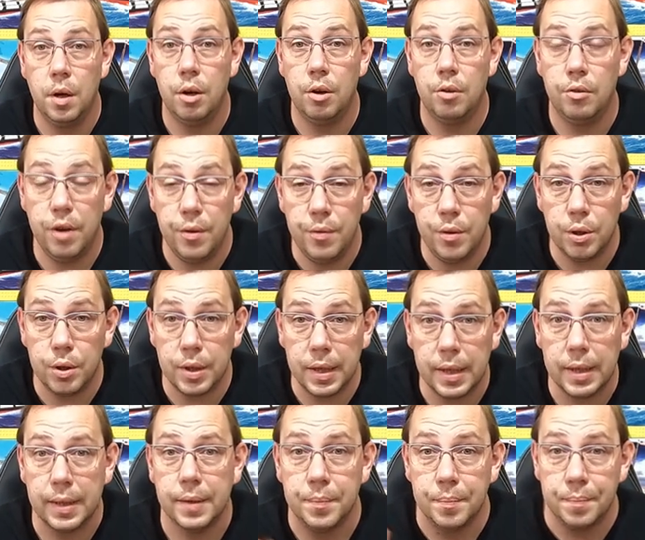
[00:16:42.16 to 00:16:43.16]
Review drin.
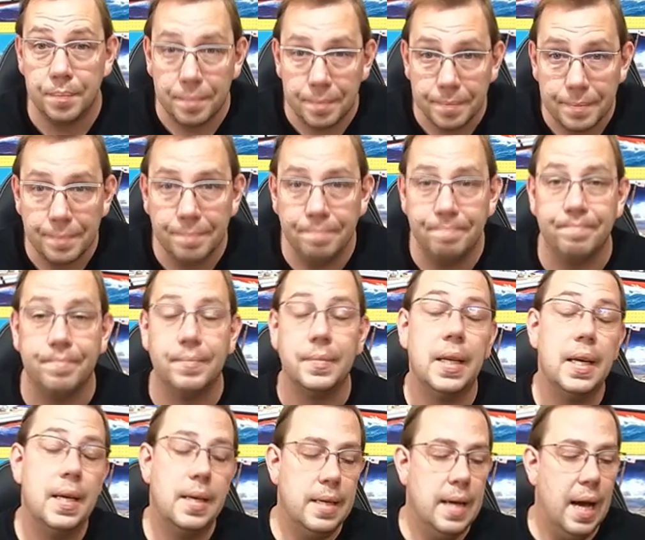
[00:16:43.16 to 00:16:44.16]
Hm.
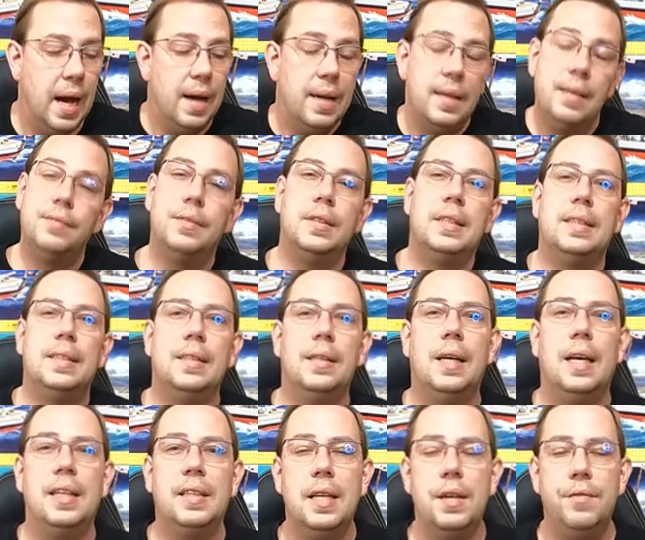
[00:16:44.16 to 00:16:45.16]
Ja, es
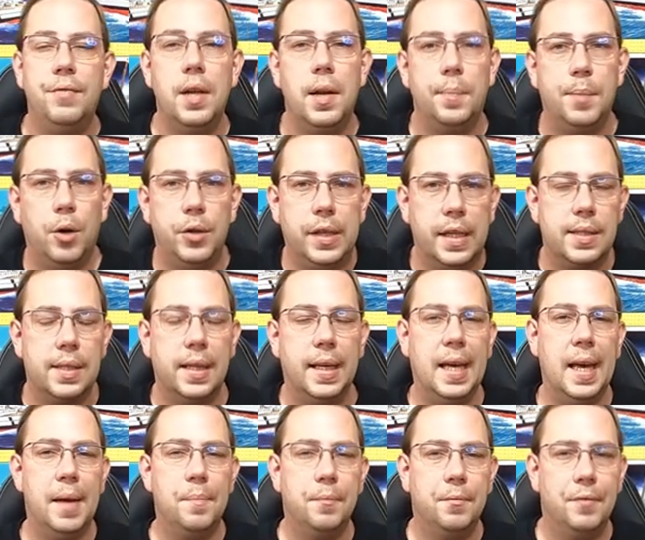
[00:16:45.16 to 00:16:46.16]
hat nicht viele Bautexte
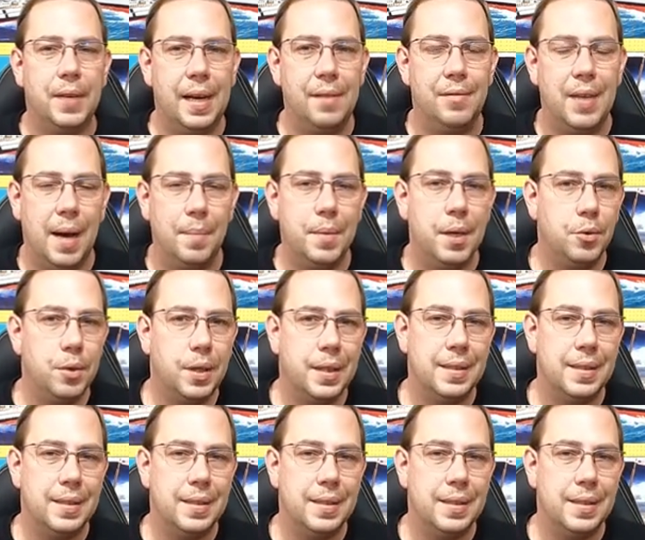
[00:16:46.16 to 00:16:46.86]
gegeben, weil wir haben ja nur,